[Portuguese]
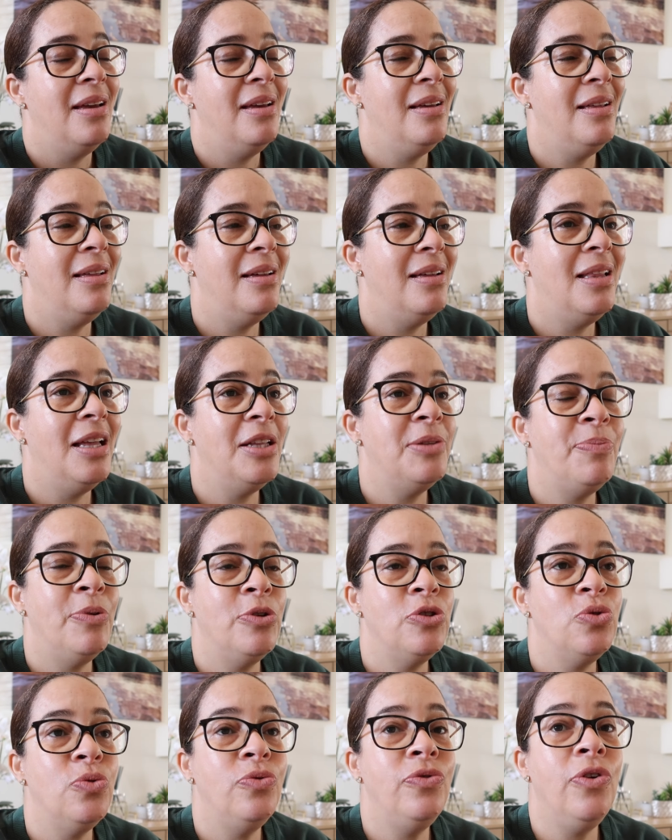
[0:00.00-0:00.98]
Eh, lá
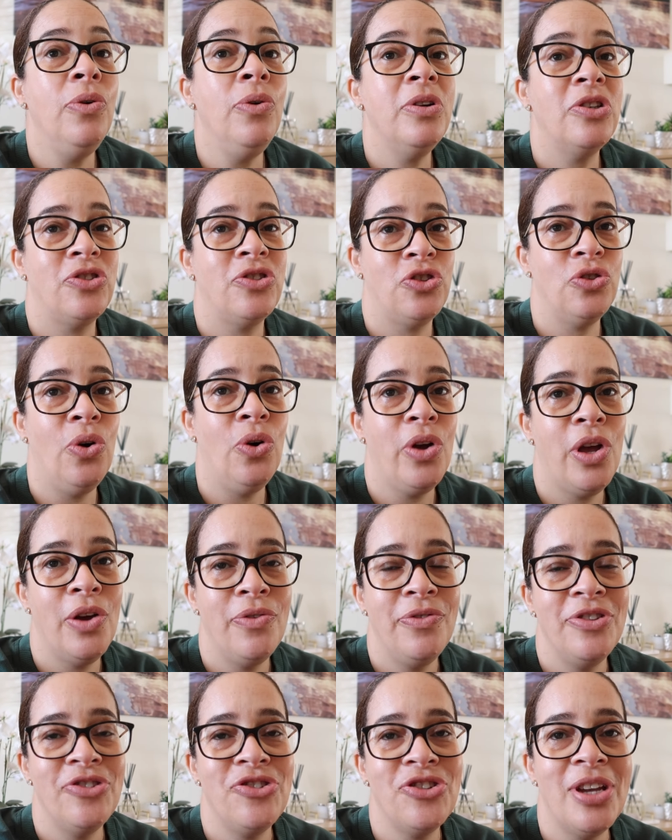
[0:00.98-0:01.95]
depois o voo que chegou, que
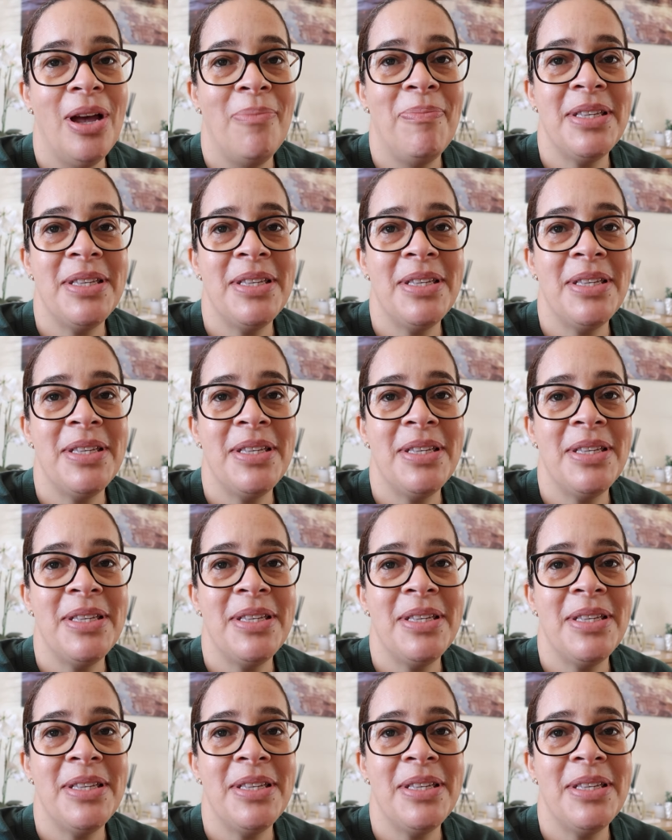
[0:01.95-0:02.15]
eu vejo chegar,